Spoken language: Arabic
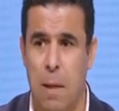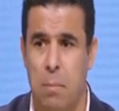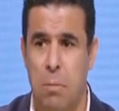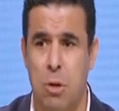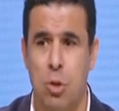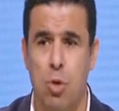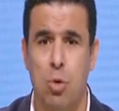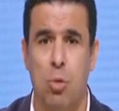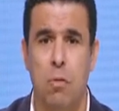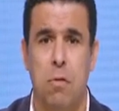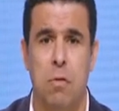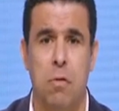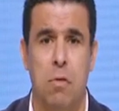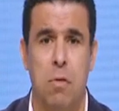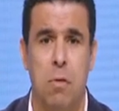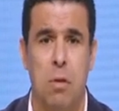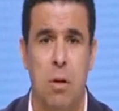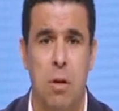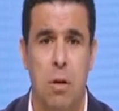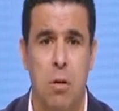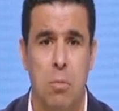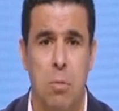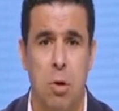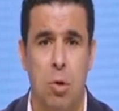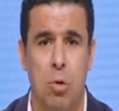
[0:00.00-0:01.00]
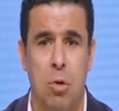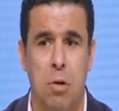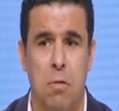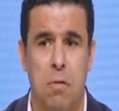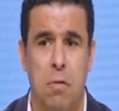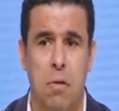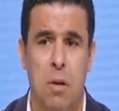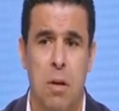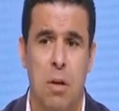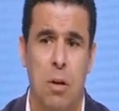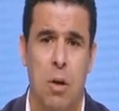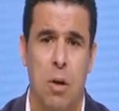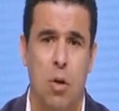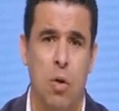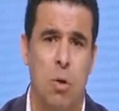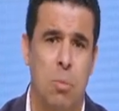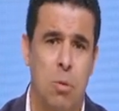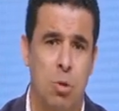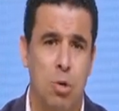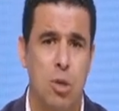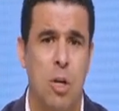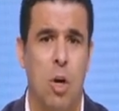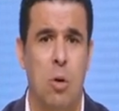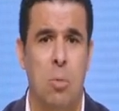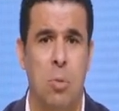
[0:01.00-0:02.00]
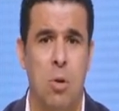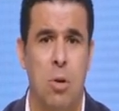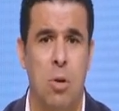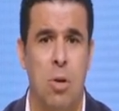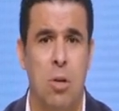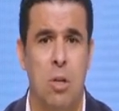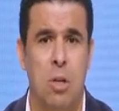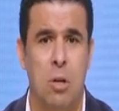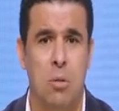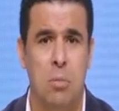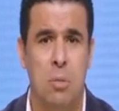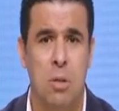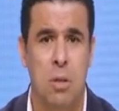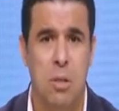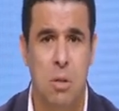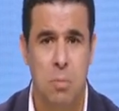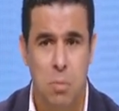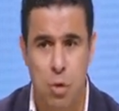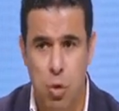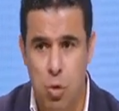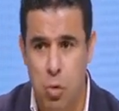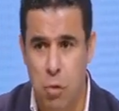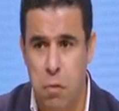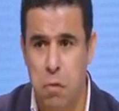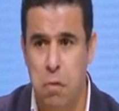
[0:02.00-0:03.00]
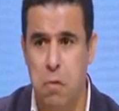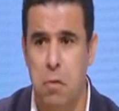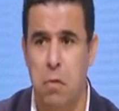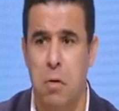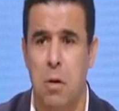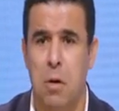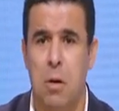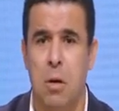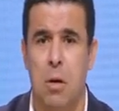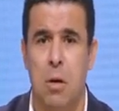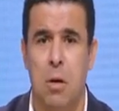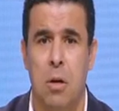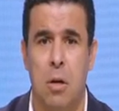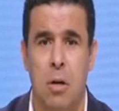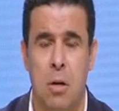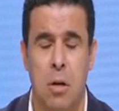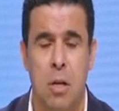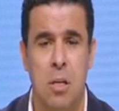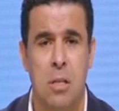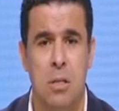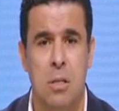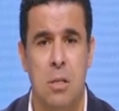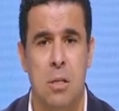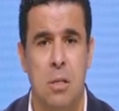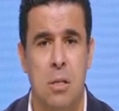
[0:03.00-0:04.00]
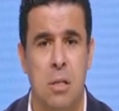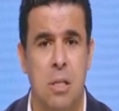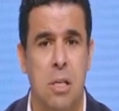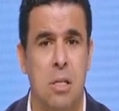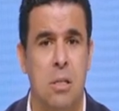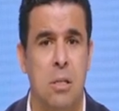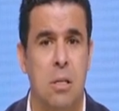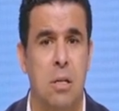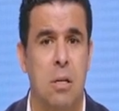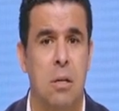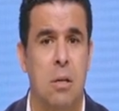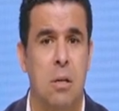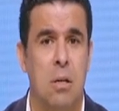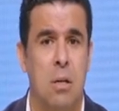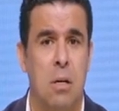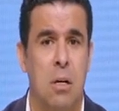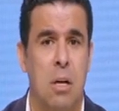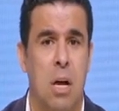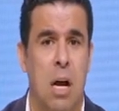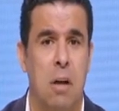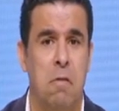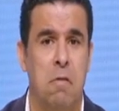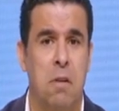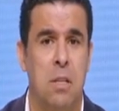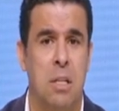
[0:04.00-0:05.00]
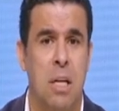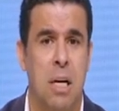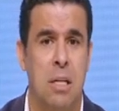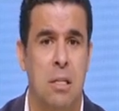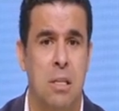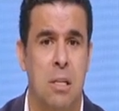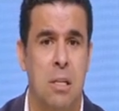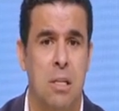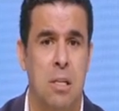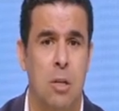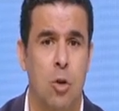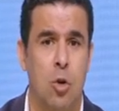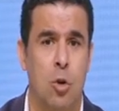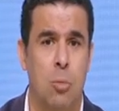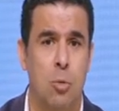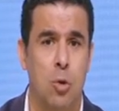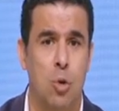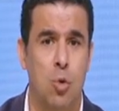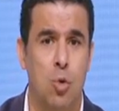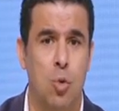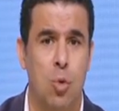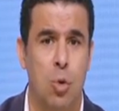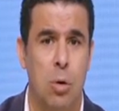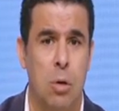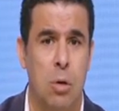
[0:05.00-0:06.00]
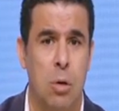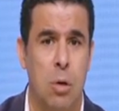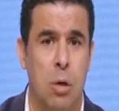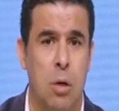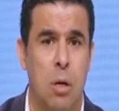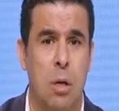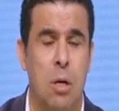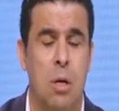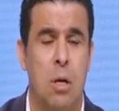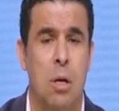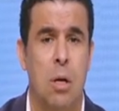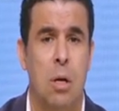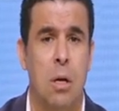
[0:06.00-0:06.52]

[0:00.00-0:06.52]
بشوف موقف هو ملوش دعوه بالرياضه بس بشوف آه، رئيس سيسي عبد الفتاح سيسي هو بيزور آه،